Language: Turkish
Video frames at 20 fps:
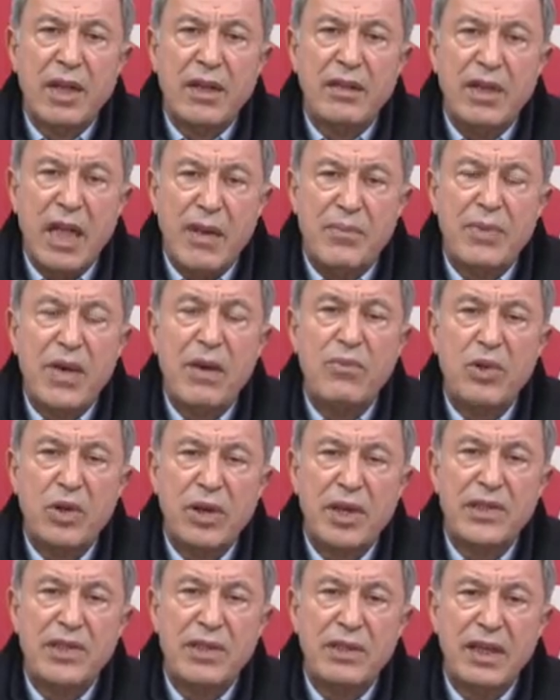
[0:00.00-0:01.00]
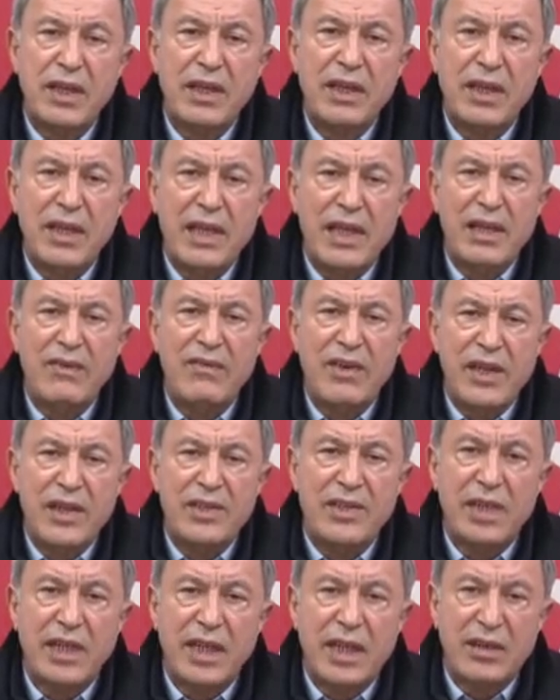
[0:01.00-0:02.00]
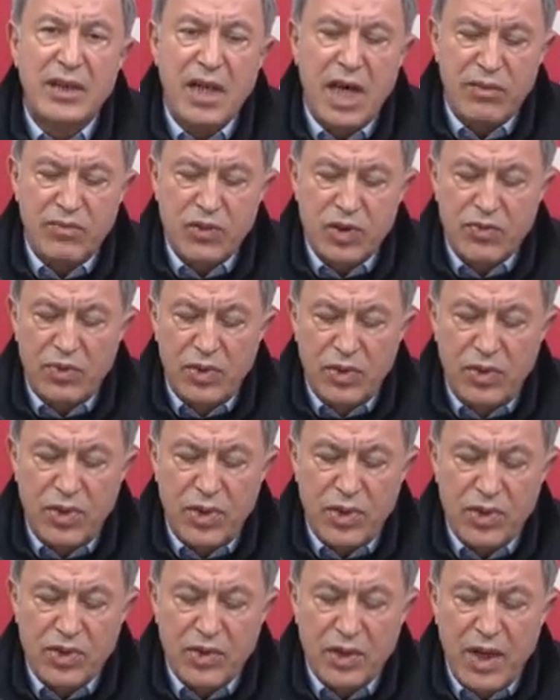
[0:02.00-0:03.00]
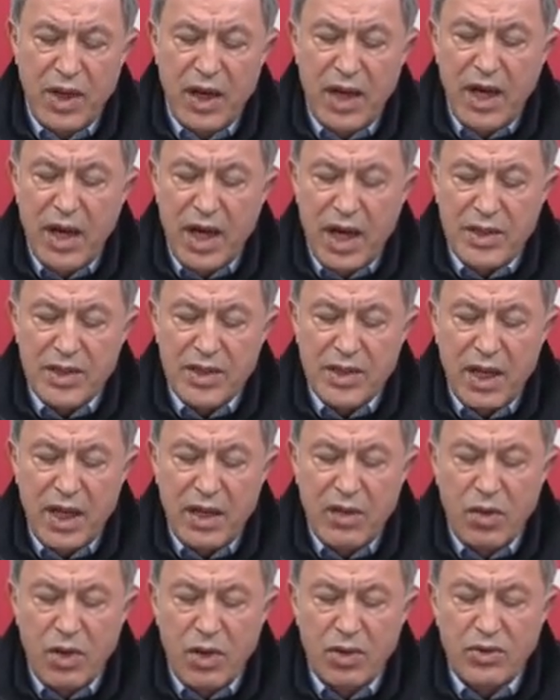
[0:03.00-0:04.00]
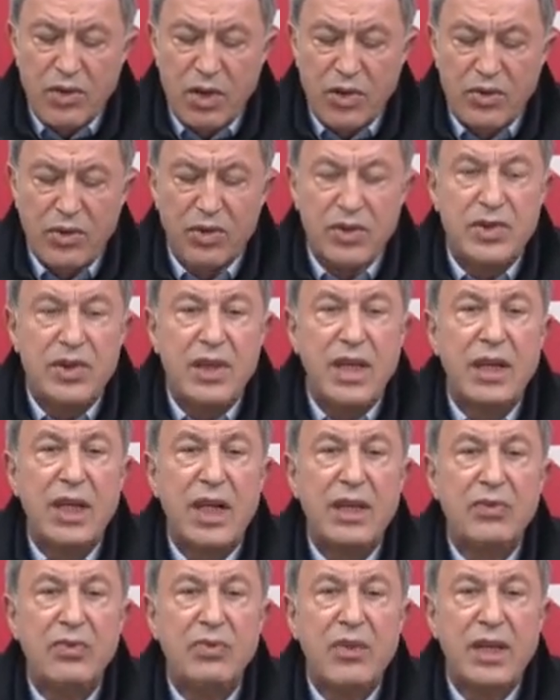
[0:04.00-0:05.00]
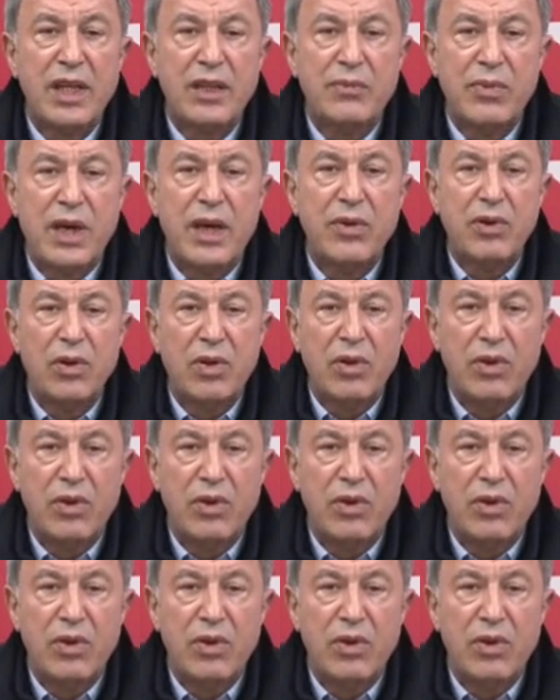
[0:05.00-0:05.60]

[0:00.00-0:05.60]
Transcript: deprem bölgesindeki il ve ilçelere dağıtmış bulunuyoruz. Ayrıca 14 seyyar tuvalet banyo